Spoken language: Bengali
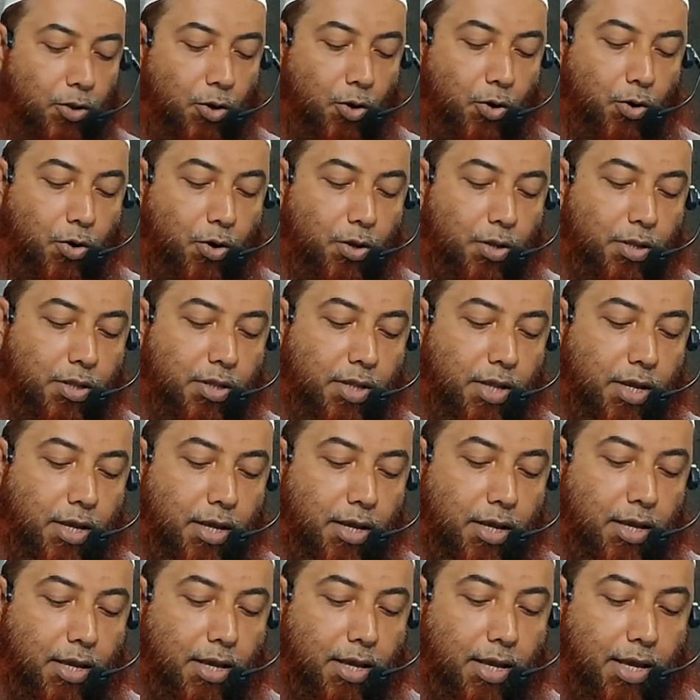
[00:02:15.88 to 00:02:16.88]
তখন
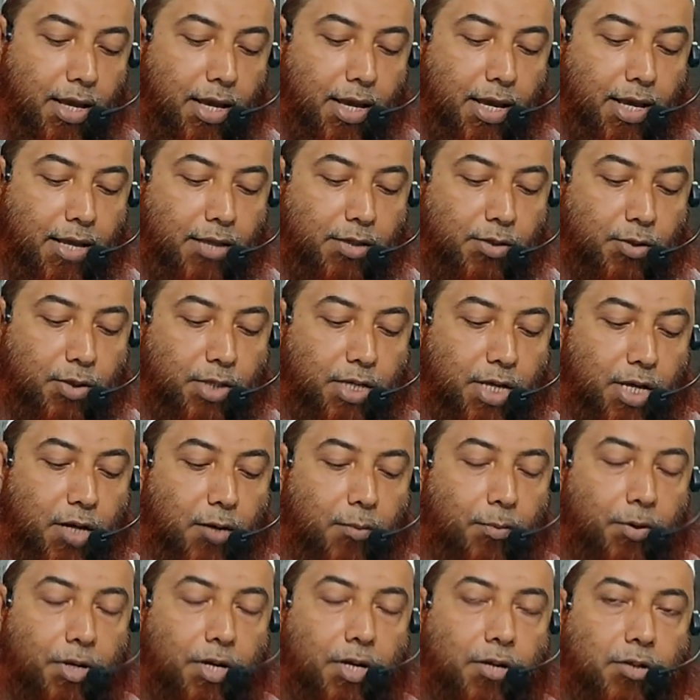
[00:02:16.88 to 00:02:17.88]
এই সৌদি
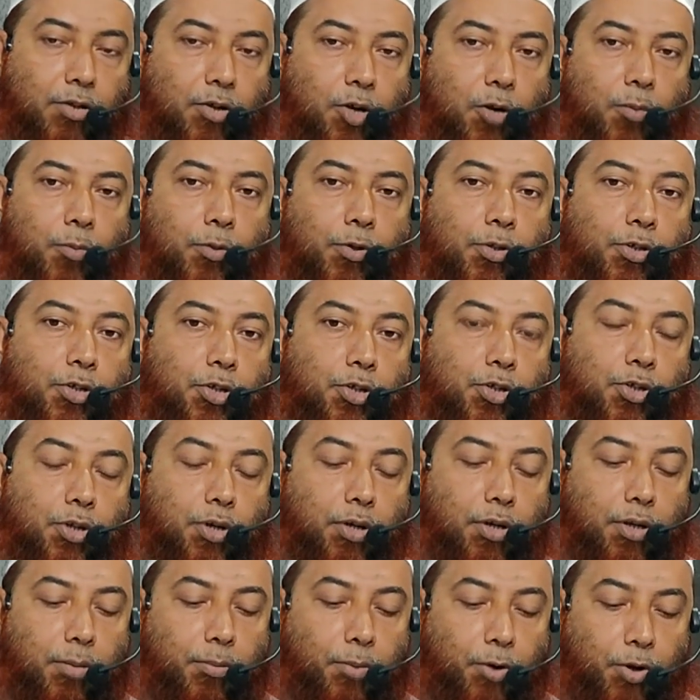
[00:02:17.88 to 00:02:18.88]
আরবের সর্বোচ্চ
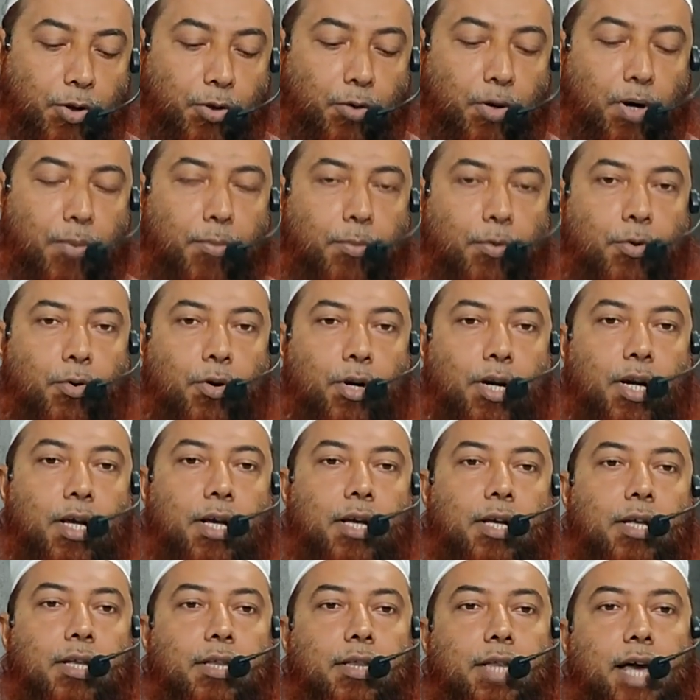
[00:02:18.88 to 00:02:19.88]
ফতোয়া বোর্ড
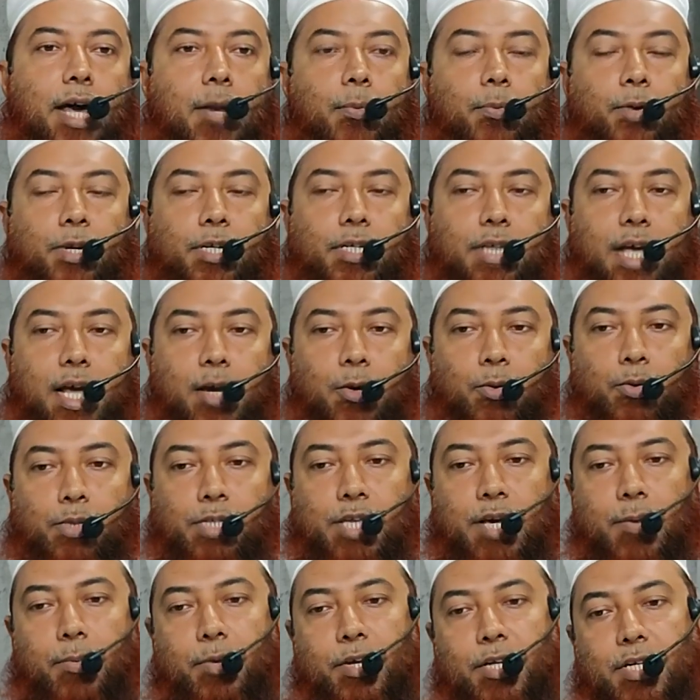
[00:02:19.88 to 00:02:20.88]
তারপরে শাইক
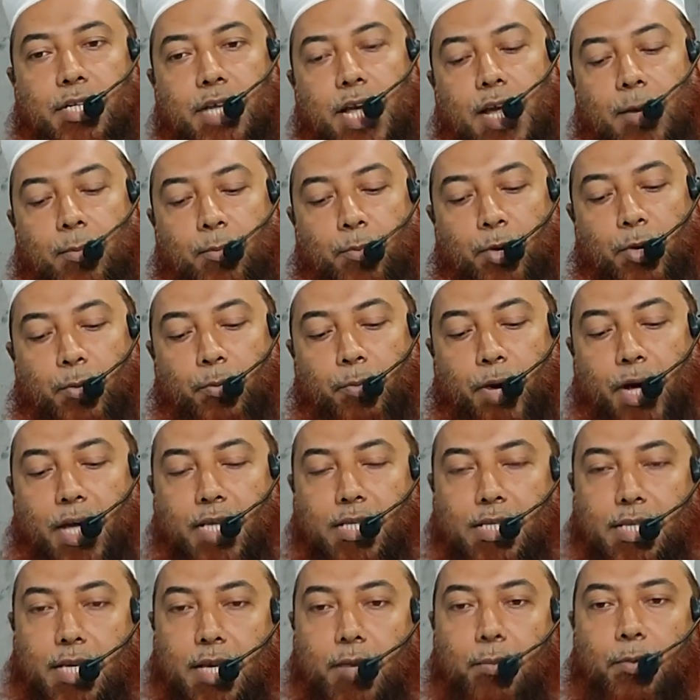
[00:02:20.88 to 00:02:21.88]
উসাইমিন শাইক বিন
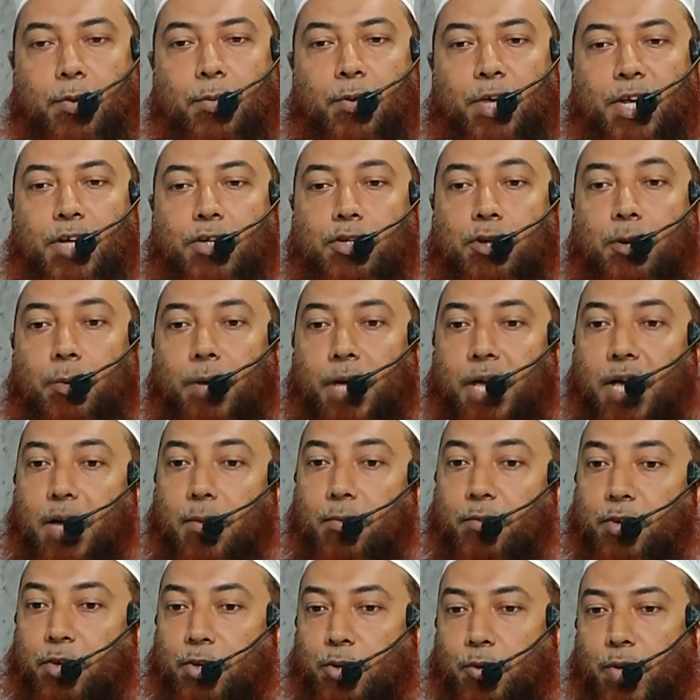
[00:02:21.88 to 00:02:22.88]
বাজ এই ব্যাপারে
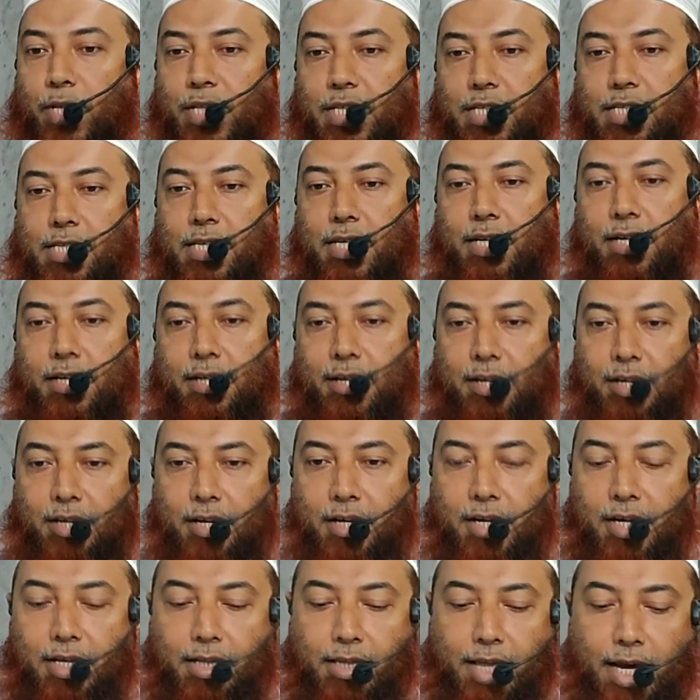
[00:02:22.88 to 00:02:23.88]
সবাই ফতোয়া দিছে
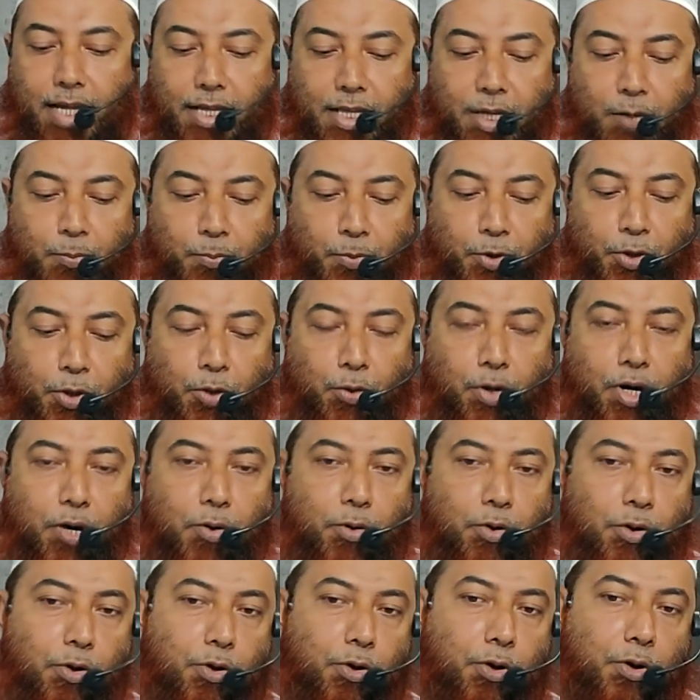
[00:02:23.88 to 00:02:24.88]
তাদের ফতোয়া
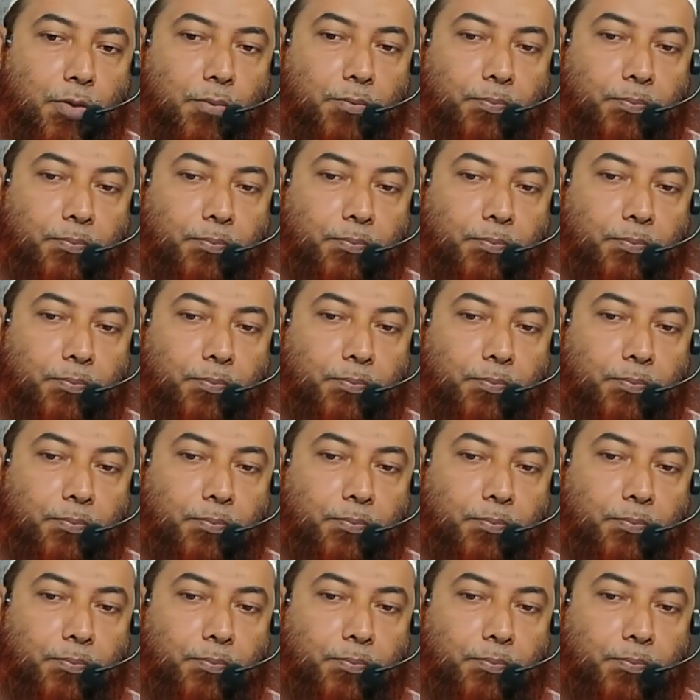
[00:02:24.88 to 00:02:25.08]
হইল